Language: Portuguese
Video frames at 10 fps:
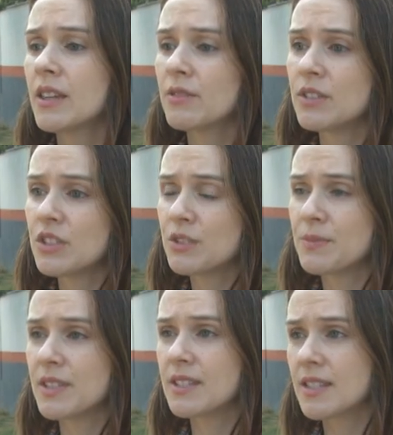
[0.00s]
Então a gente
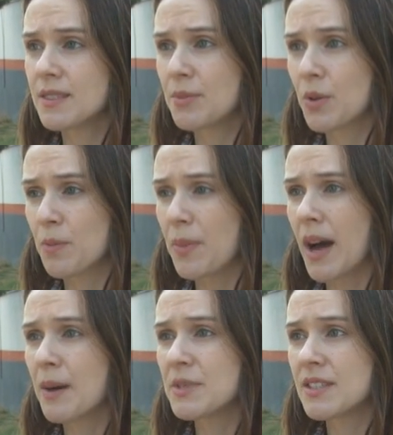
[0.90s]
precisa se
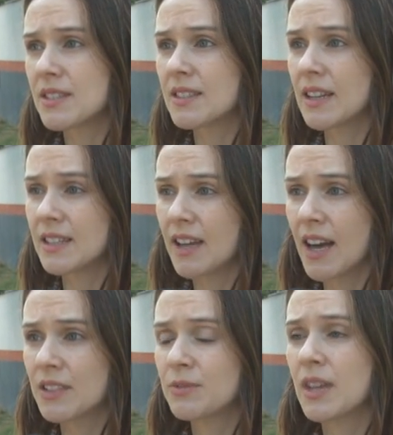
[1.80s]
preocupar, precisa estar tá
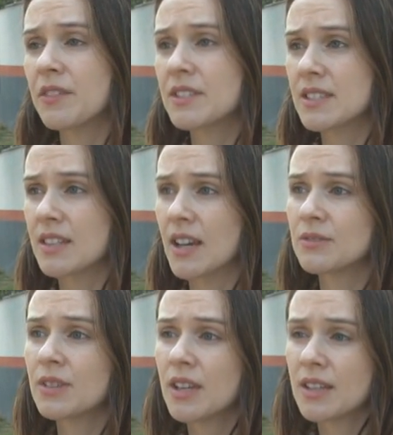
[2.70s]
ligado, estar tá
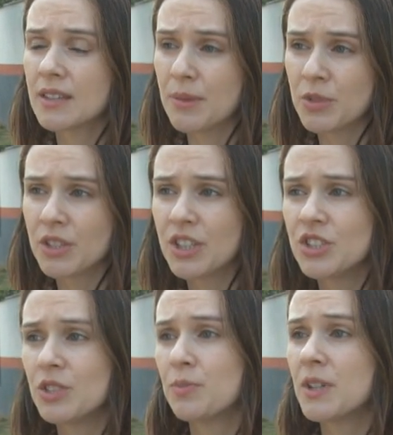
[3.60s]
vacinado, estar tá
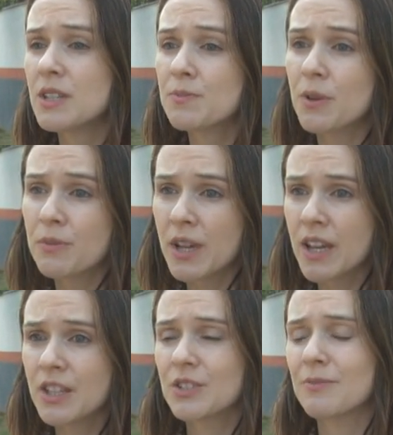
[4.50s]
protegido.
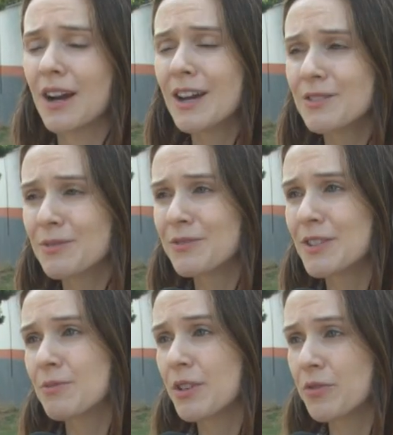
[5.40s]
Principalmente, mais uma
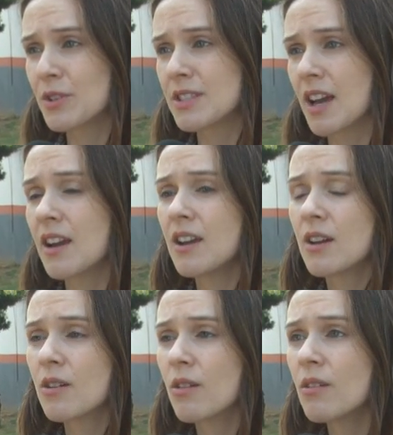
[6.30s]
vez, um reforçar
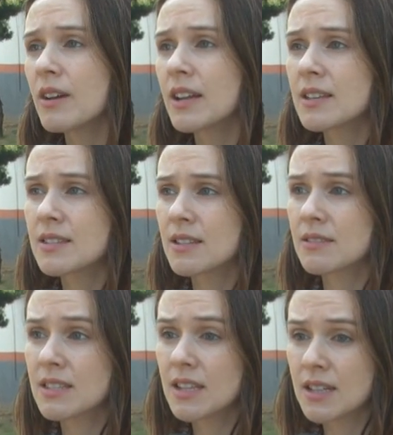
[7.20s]
com relação
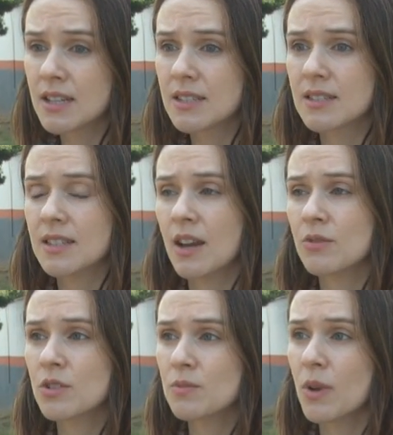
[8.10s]
às crianças, que é o
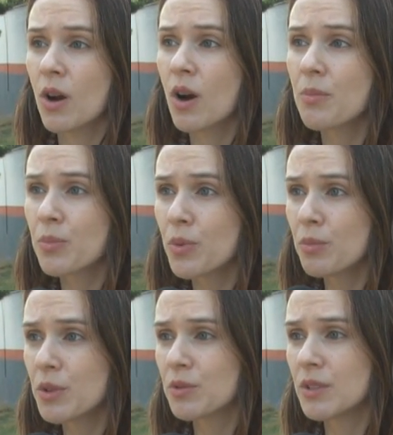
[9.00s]
nosso maior
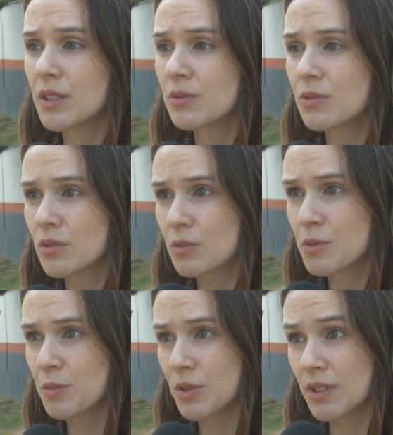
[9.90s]
público dentro dos
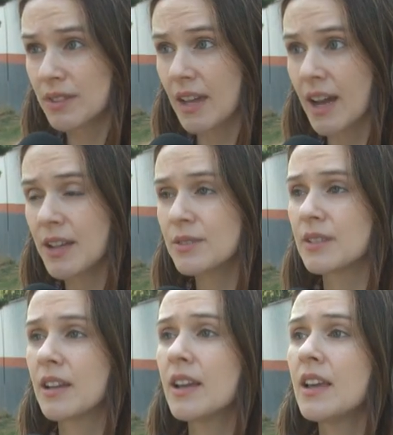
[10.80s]
grupos
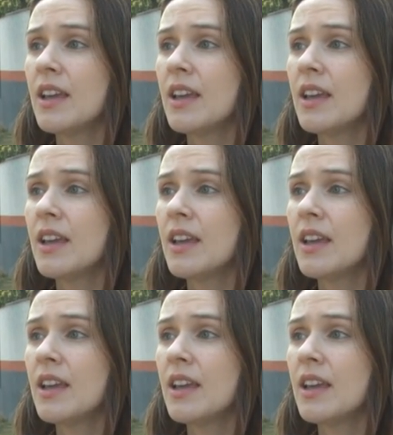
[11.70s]
prioritários, né?